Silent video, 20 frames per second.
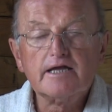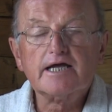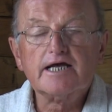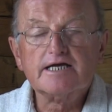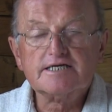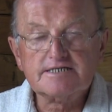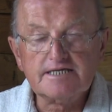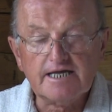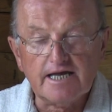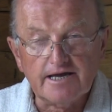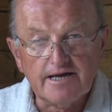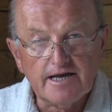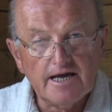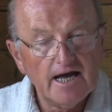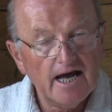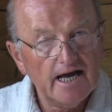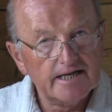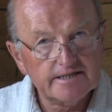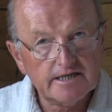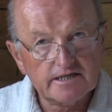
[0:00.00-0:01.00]
Christi,
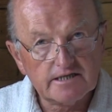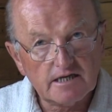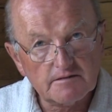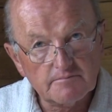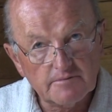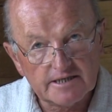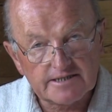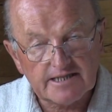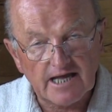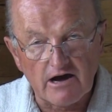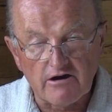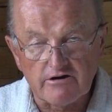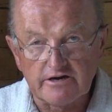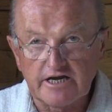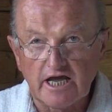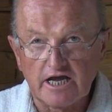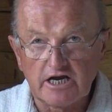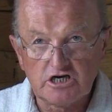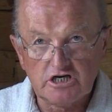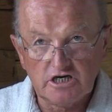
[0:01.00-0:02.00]
heute tun wir eine
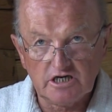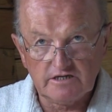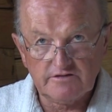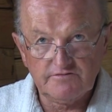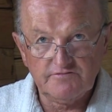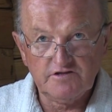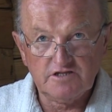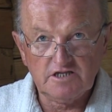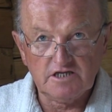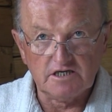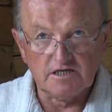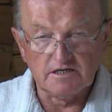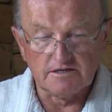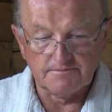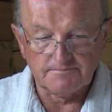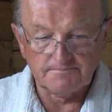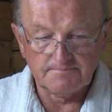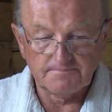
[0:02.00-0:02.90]
traurige Geschichte für dich.